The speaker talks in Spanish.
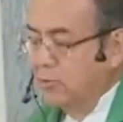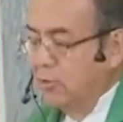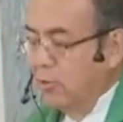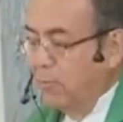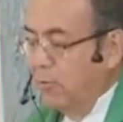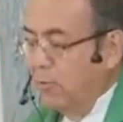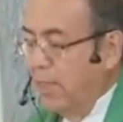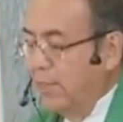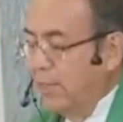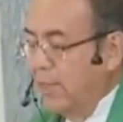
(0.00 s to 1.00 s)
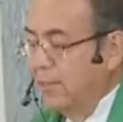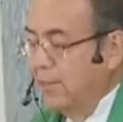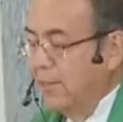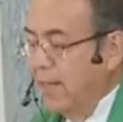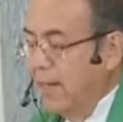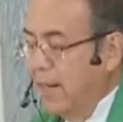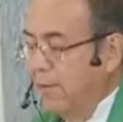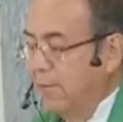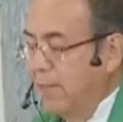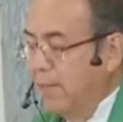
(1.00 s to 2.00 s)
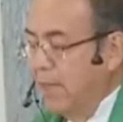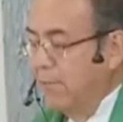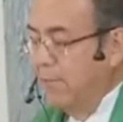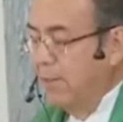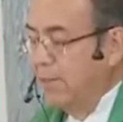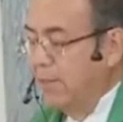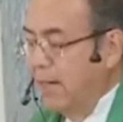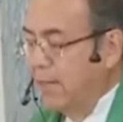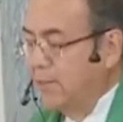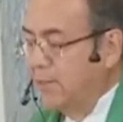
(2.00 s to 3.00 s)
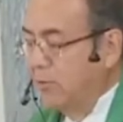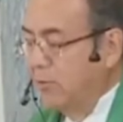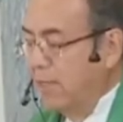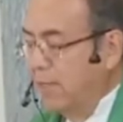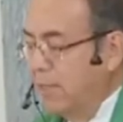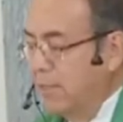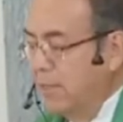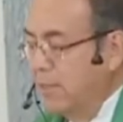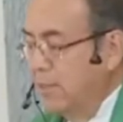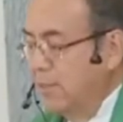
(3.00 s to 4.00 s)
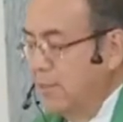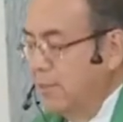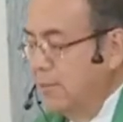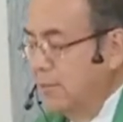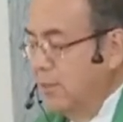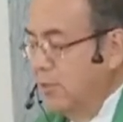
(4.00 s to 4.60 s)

los cuales lo robaron, lo hirieron y lo dejaron medio muerto.